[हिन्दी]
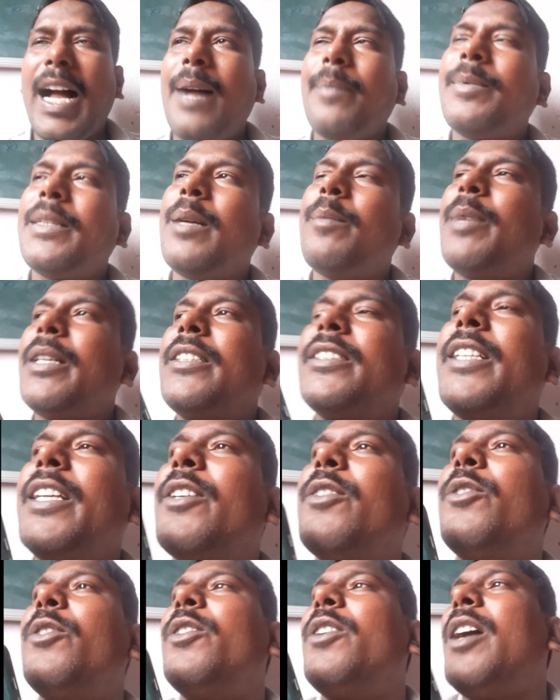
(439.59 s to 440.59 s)
आपके
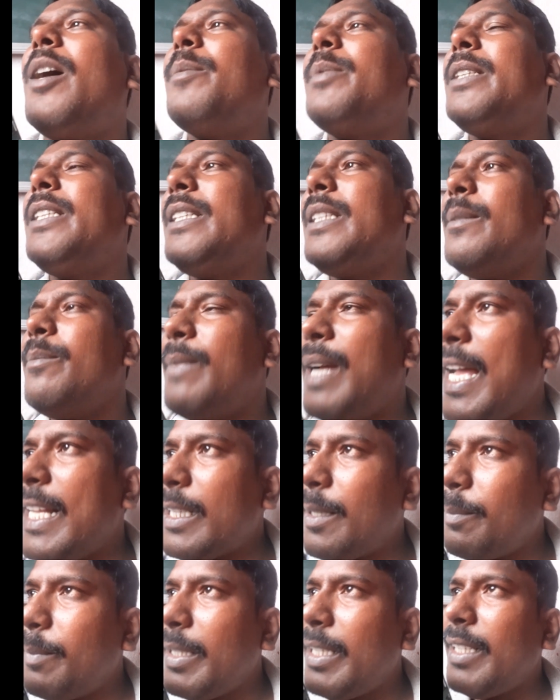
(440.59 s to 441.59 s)
बच्चे को अभी
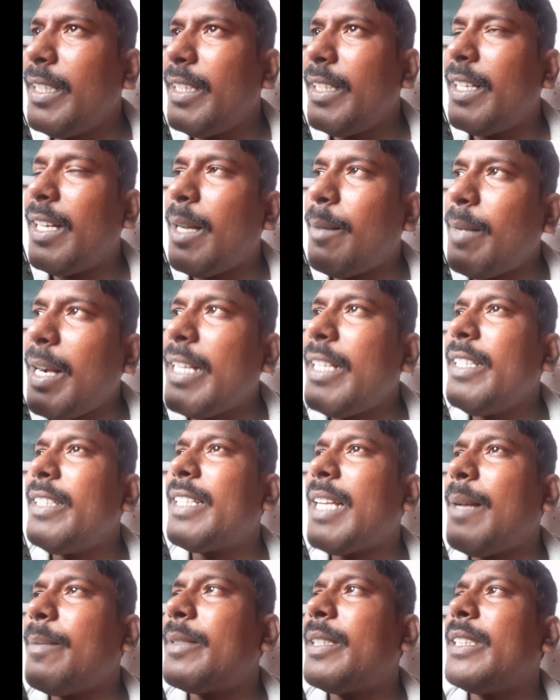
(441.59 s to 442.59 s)
मैथ में हमारे
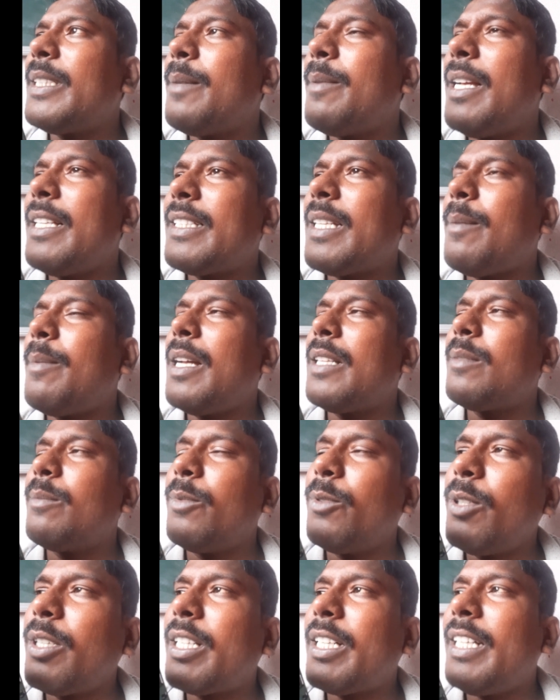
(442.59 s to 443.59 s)
हिसाब से जब ऐसा बात
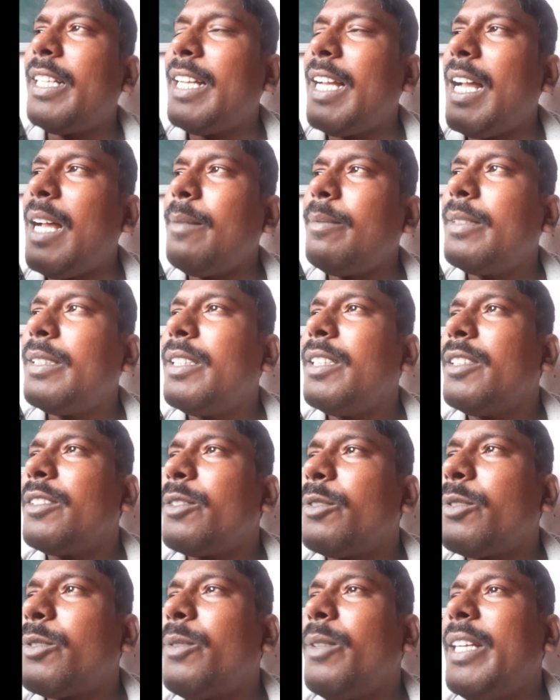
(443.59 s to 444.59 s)
बोल रहे हैं आप
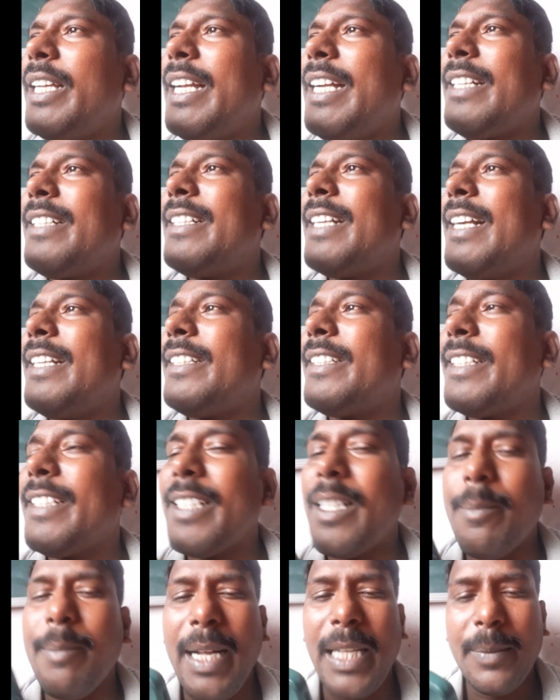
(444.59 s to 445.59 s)
तो उसको एट नाइन
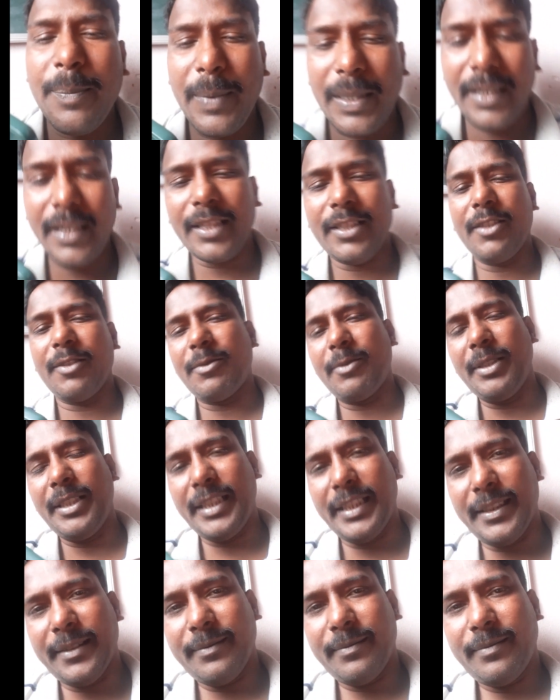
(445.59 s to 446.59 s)
टेन का मैथ पढ़ना
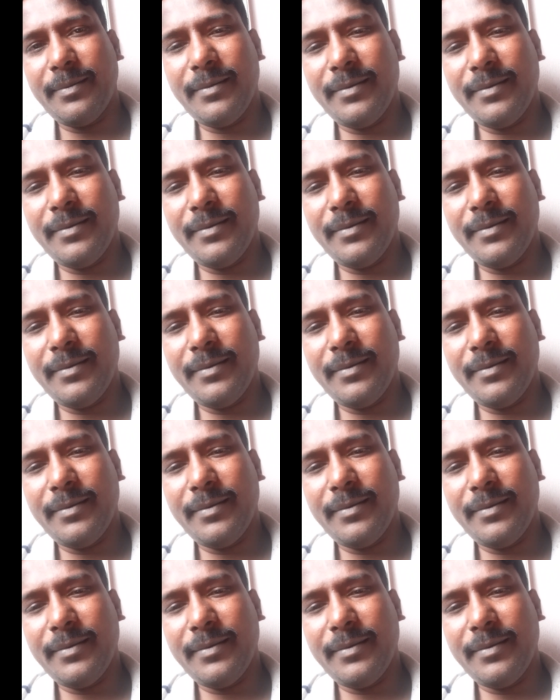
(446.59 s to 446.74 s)
जरूरी है